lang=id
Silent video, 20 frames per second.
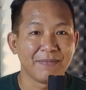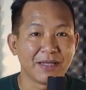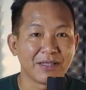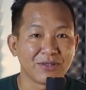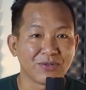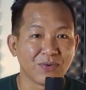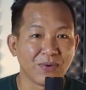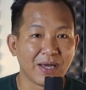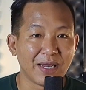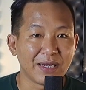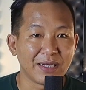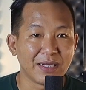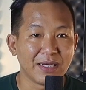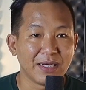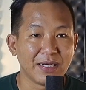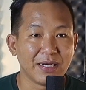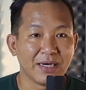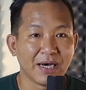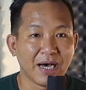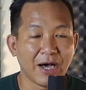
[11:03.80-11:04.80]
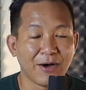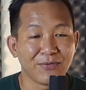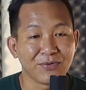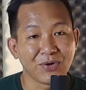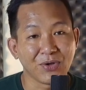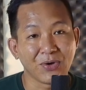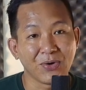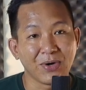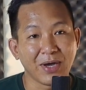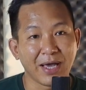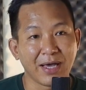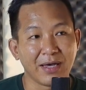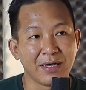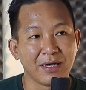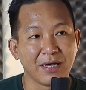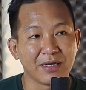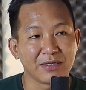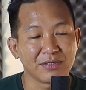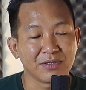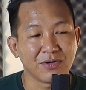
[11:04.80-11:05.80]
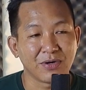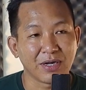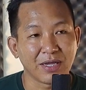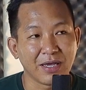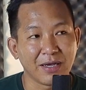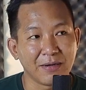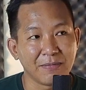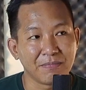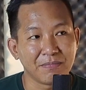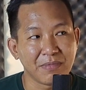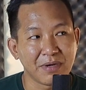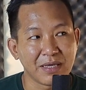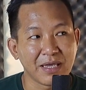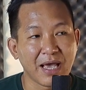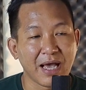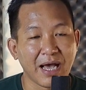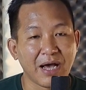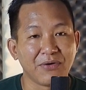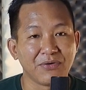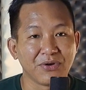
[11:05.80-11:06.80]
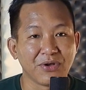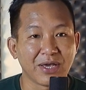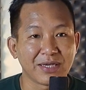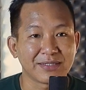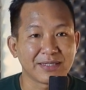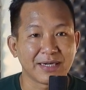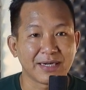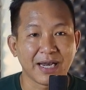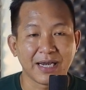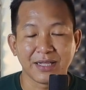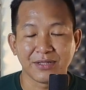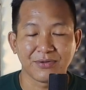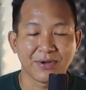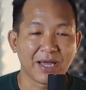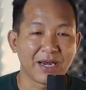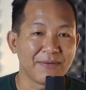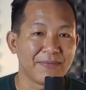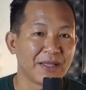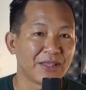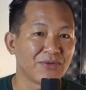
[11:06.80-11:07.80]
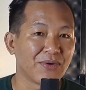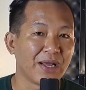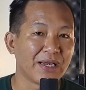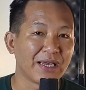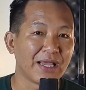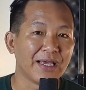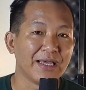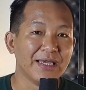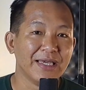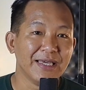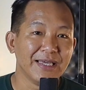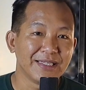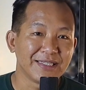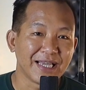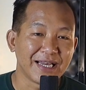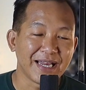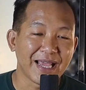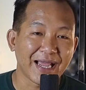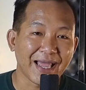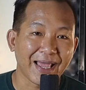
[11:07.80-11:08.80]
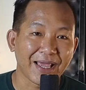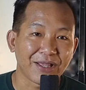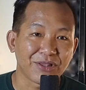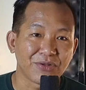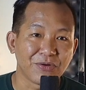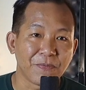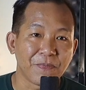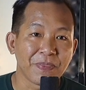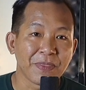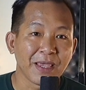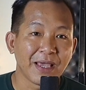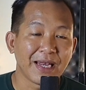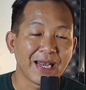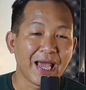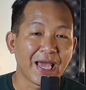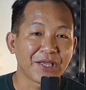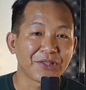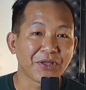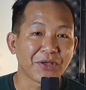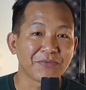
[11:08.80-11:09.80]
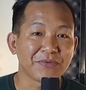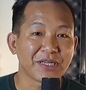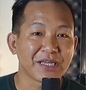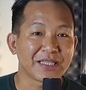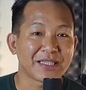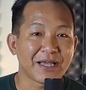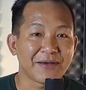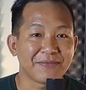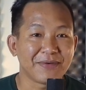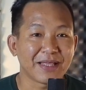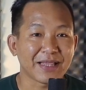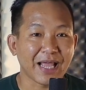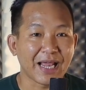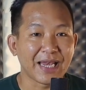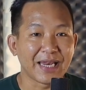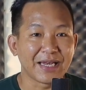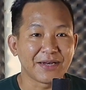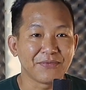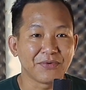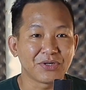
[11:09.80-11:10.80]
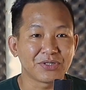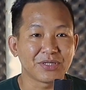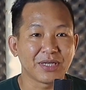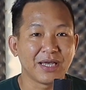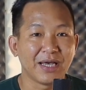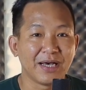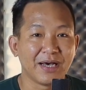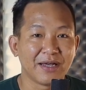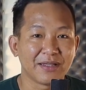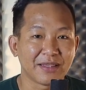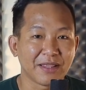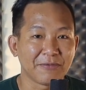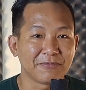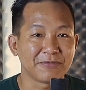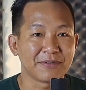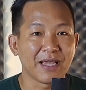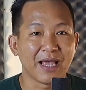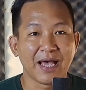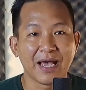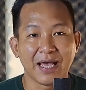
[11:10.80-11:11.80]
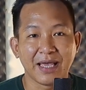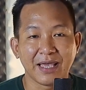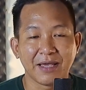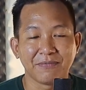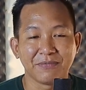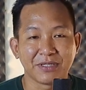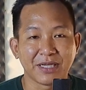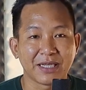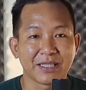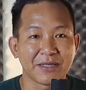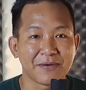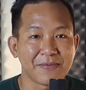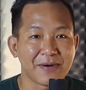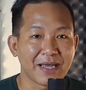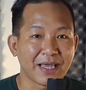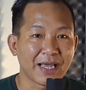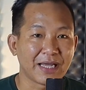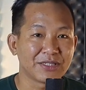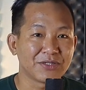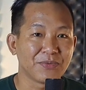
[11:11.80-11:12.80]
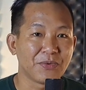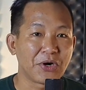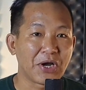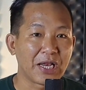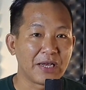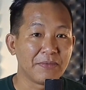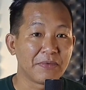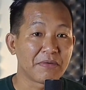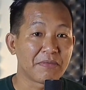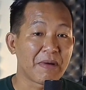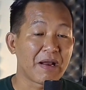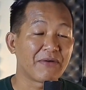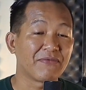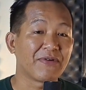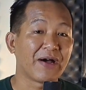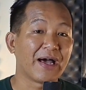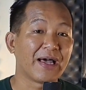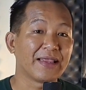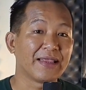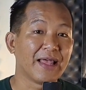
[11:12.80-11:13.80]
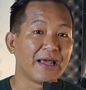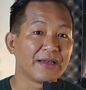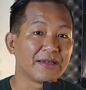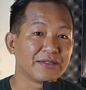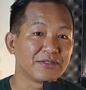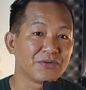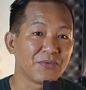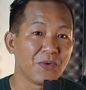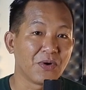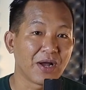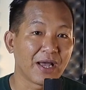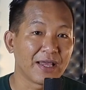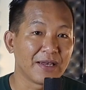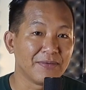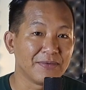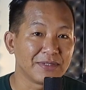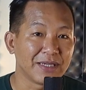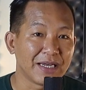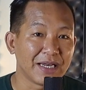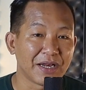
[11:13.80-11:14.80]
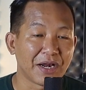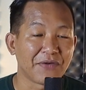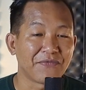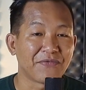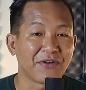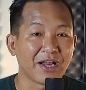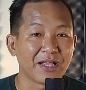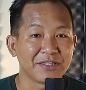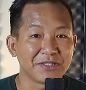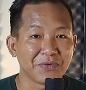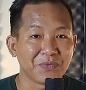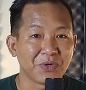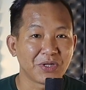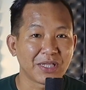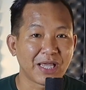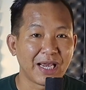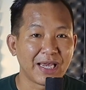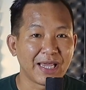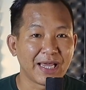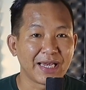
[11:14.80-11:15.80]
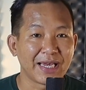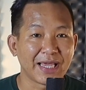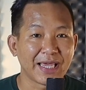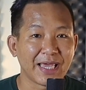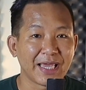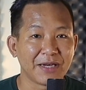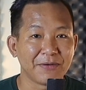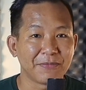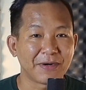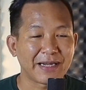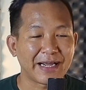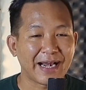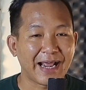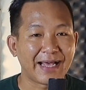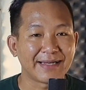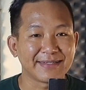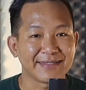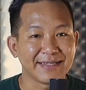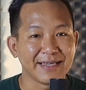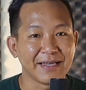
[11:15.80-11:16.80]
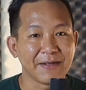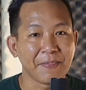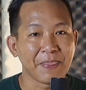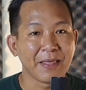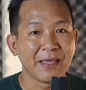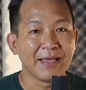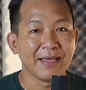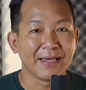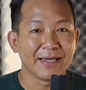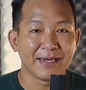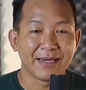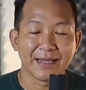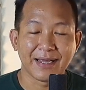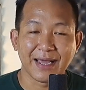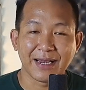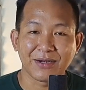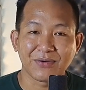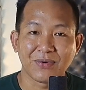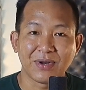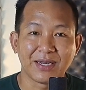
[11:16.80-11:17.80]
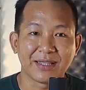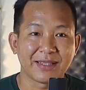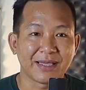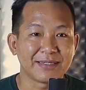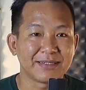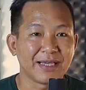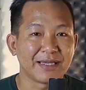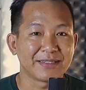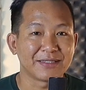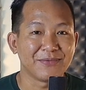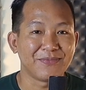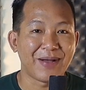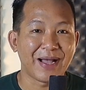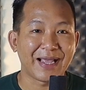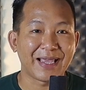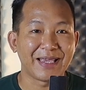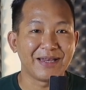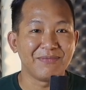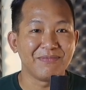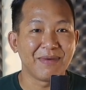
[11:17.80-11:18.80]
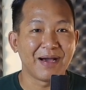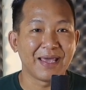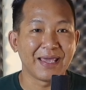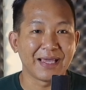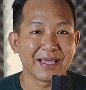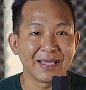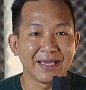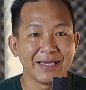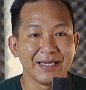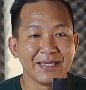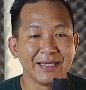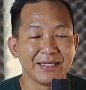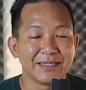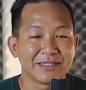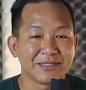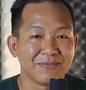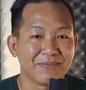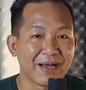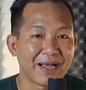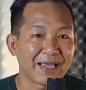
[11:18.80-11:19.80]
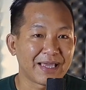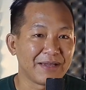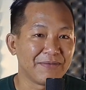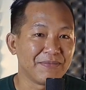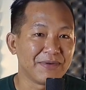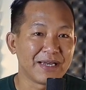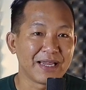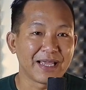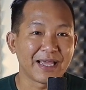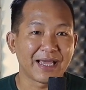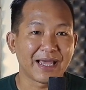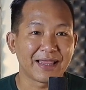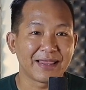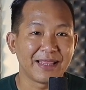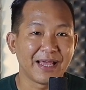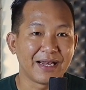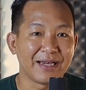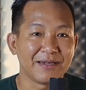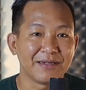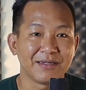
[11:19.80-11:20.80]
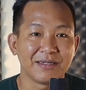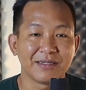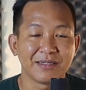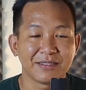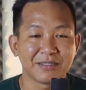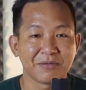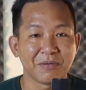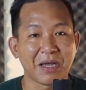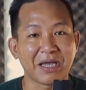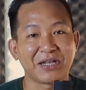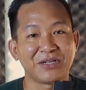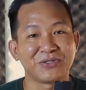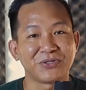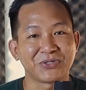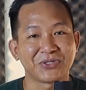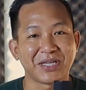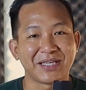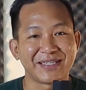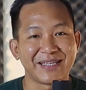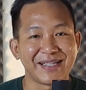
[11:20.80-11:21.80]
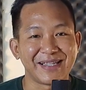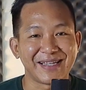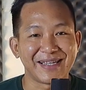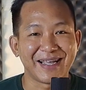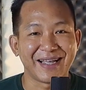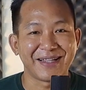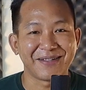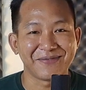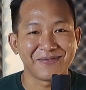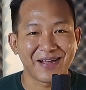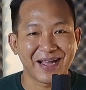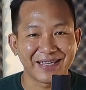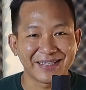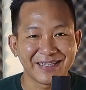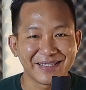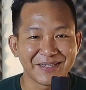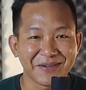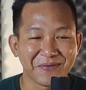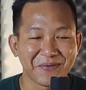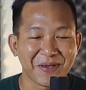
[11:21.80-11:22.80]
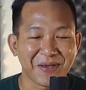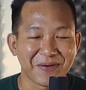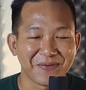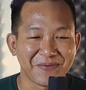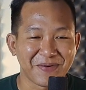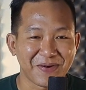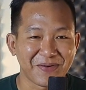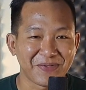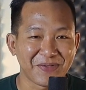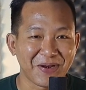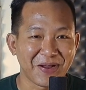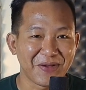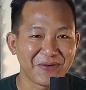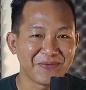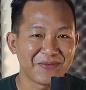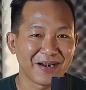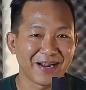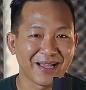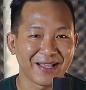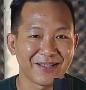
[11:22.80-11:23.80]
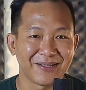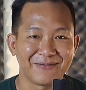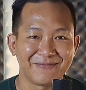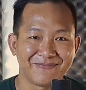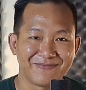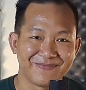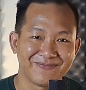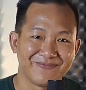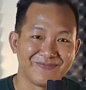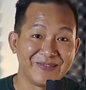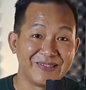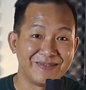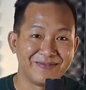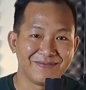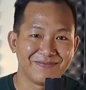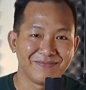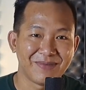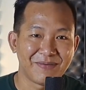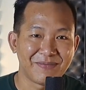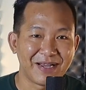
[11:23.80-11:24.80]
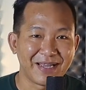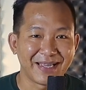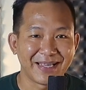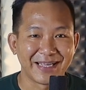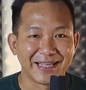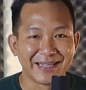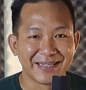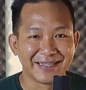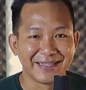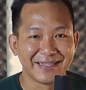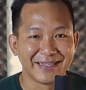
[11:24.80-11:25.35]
bantuan uh, audio uh, sorry ya audio eksternal itu nggak ada bantuannya jadi ya kayak gitu nah itu yang bisa kita update kali ini bos uh, tipsnya yang bisa kita bagikan semoga ini bermanfaat dan semoga ini menjadi referensi buat kalian yang ingin berkreasi dengan kualitas yang semakin baik semakin meningkat dan semakin sukses intinya terima kasih assalamualaikum warahmatullahi wabarakatuh bye bye